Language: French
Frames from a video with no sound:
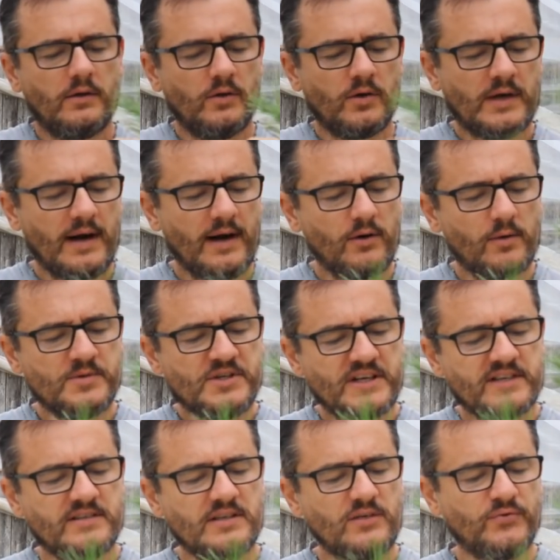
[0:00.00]
Donc là,
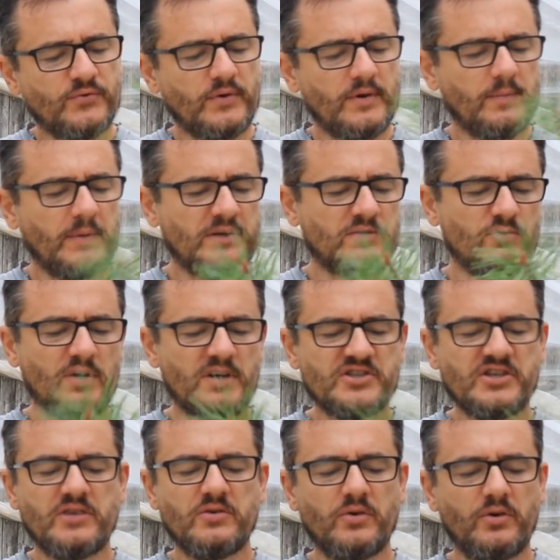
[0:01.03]
l'objectif, euh, ben, tu vois,
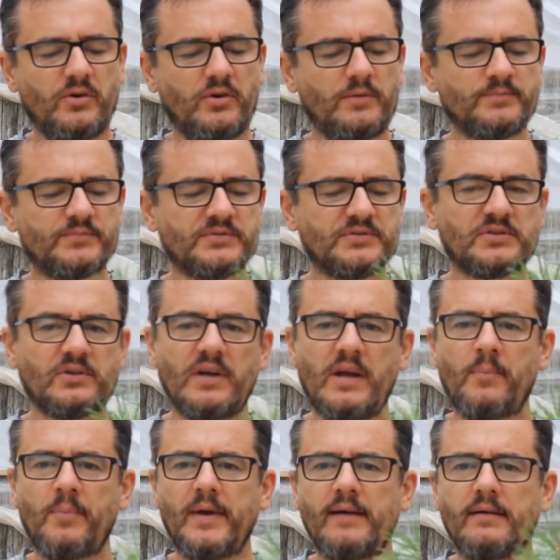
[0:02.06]
j'ai ce qu'on
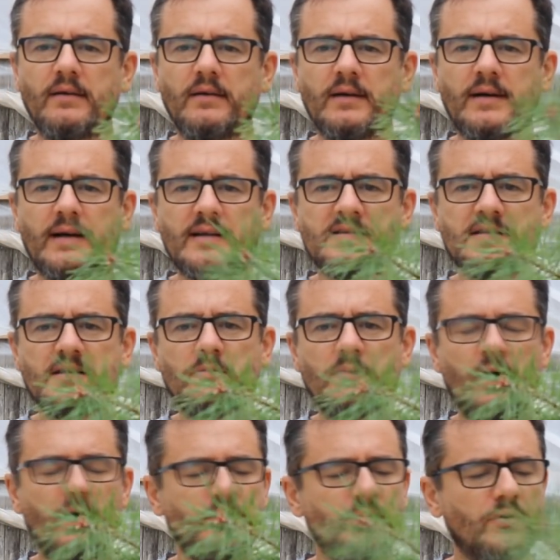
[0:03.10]
appelle euh,
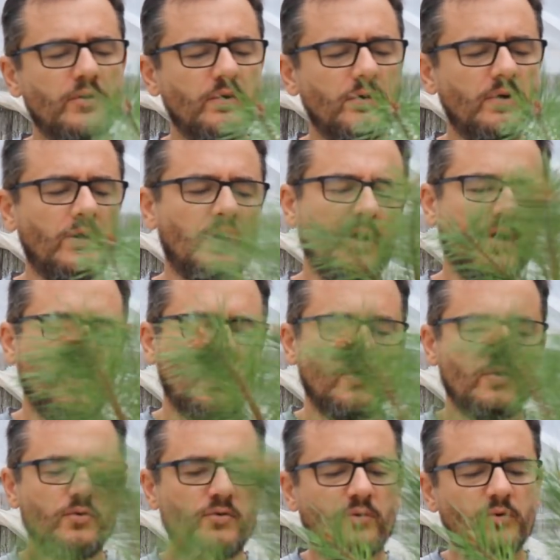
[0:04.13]
classiquement une,
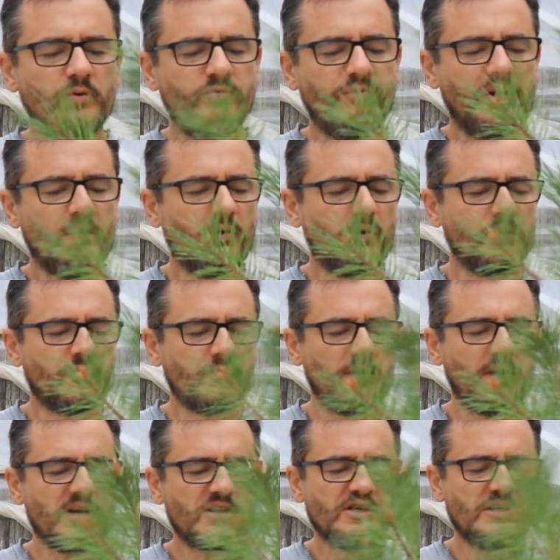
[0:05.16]
roue de vélo, tu
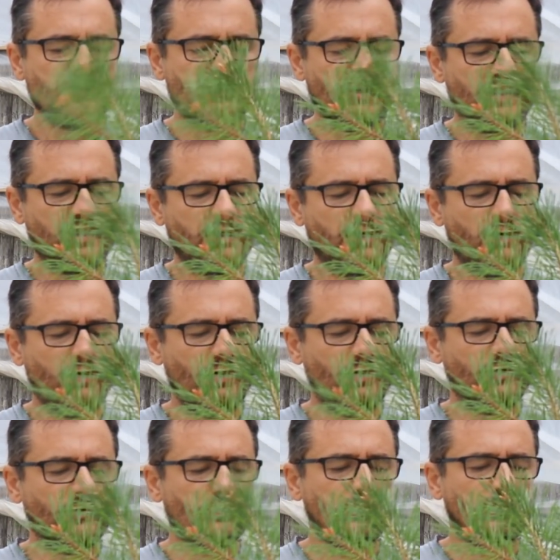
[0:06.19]
vois, j'ai
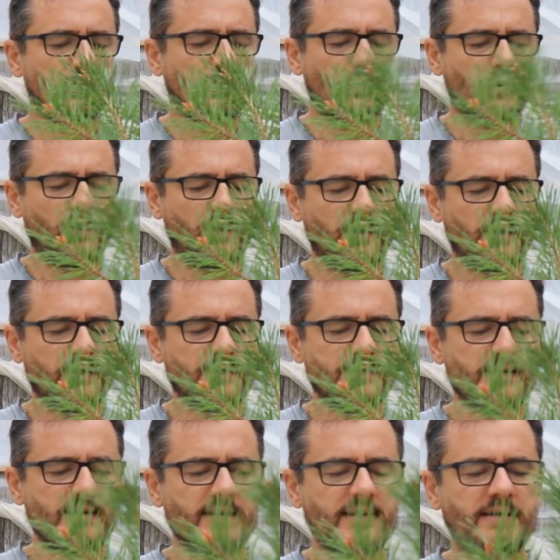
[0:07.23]
1, 2, 3, 4,
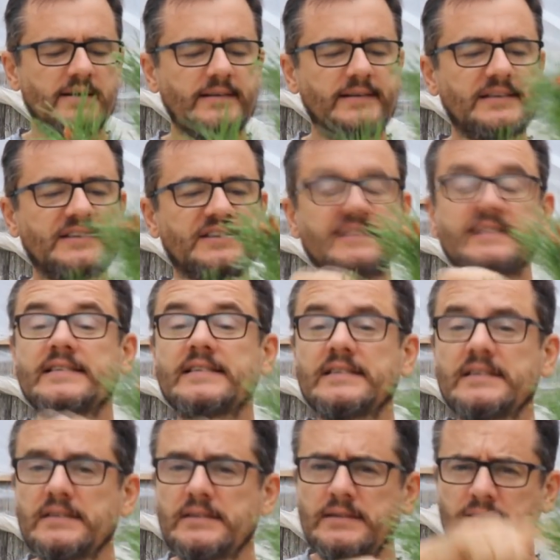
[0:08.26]
5, j'ai
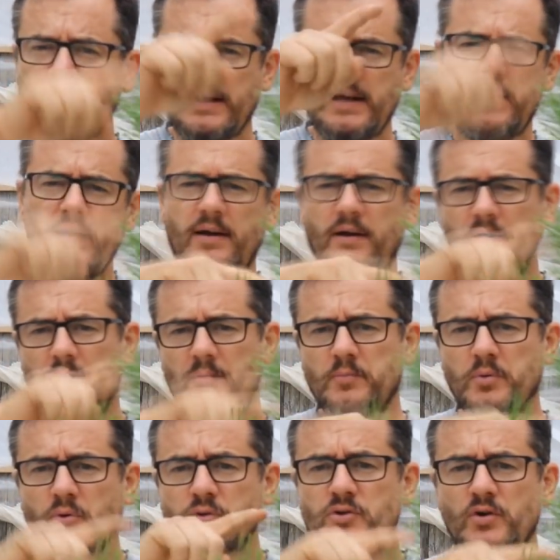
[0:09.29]
6 euh,
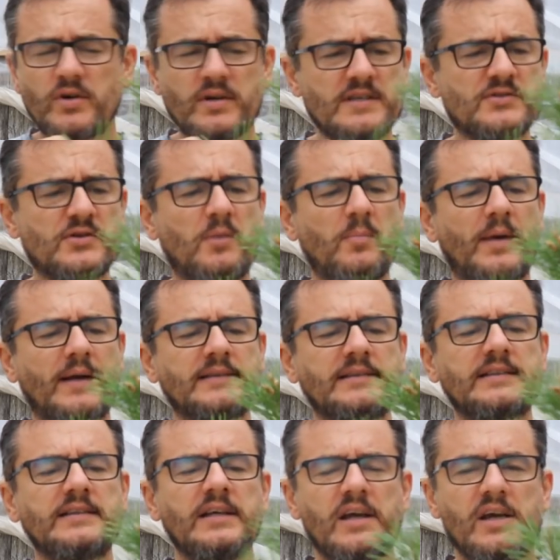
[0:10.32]
bourgeons qui sont
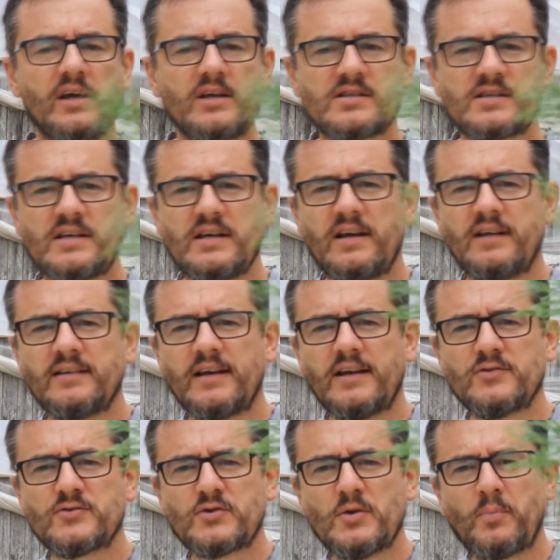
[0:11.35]
partis, ce qui est en
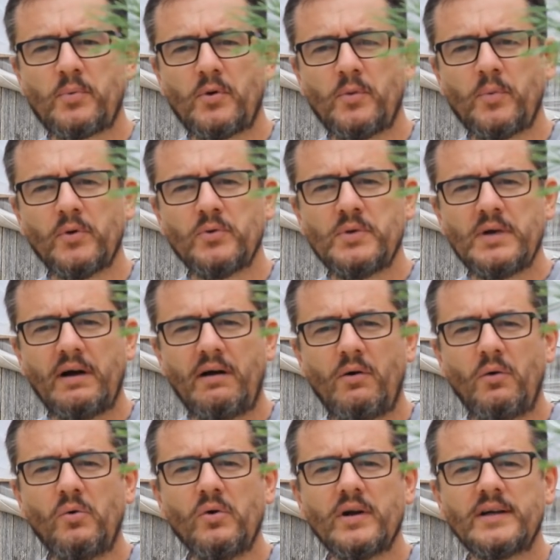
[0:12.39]
train de se reproduire
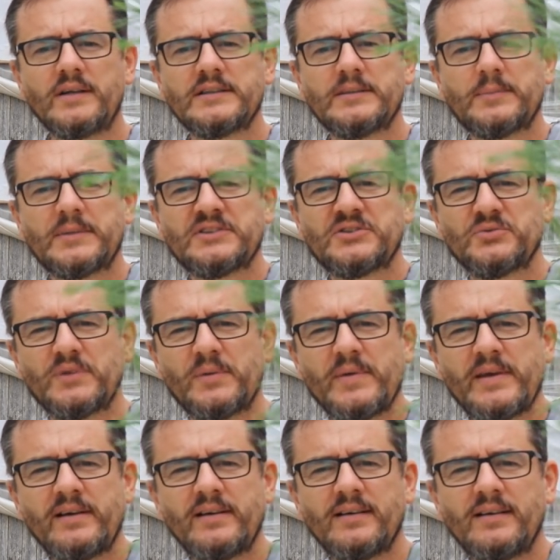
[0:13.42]
en haut, là, je sais pas si tu vois
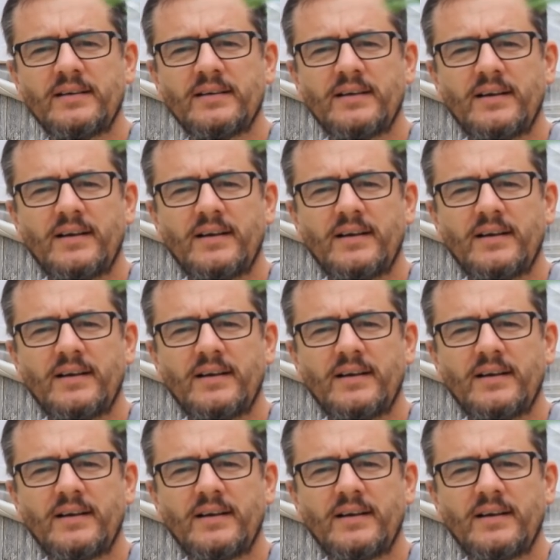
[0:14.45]
bien, là.